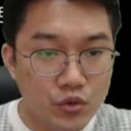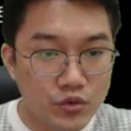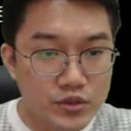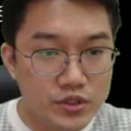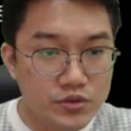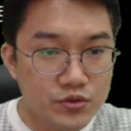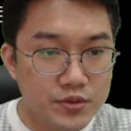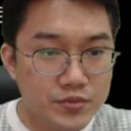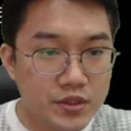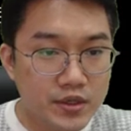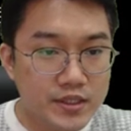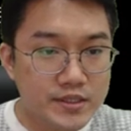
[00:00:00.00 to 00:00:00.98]
이런 식으로
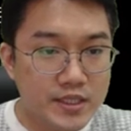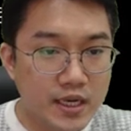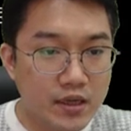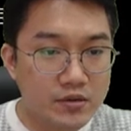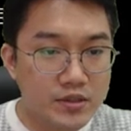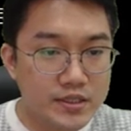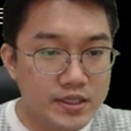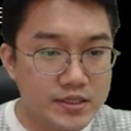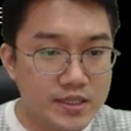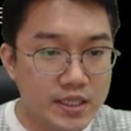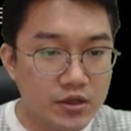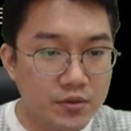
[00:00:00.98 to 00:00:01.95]
입력을 했잖아요 이제
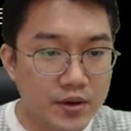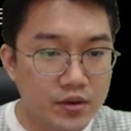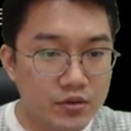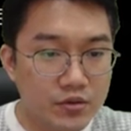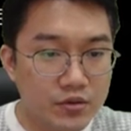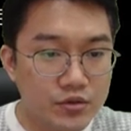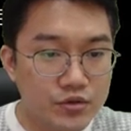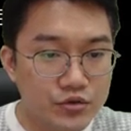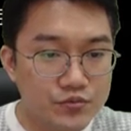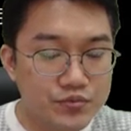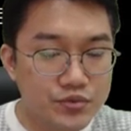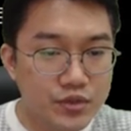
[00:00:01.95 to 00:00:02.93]
셋업하고
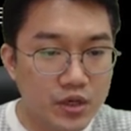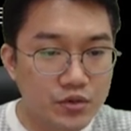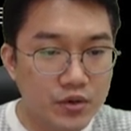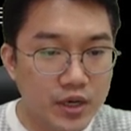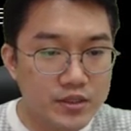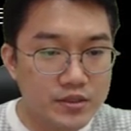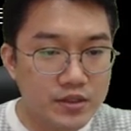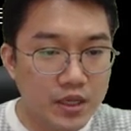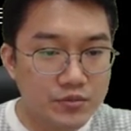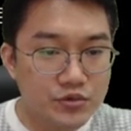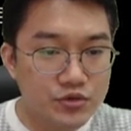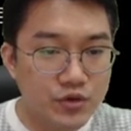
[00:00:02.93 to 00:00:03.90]
루프라고 하는
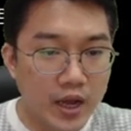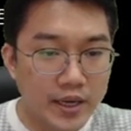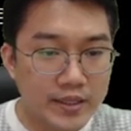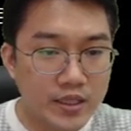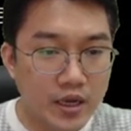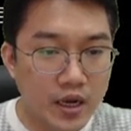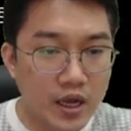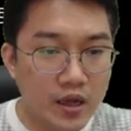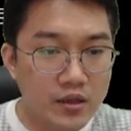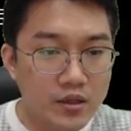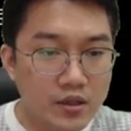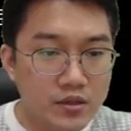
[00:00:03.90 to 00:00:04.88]
함수
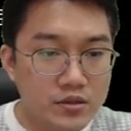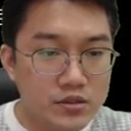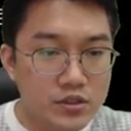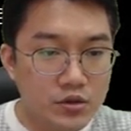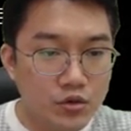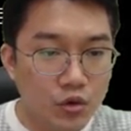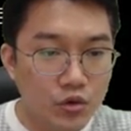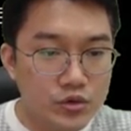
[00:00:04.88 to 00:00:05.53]
안에다가 특정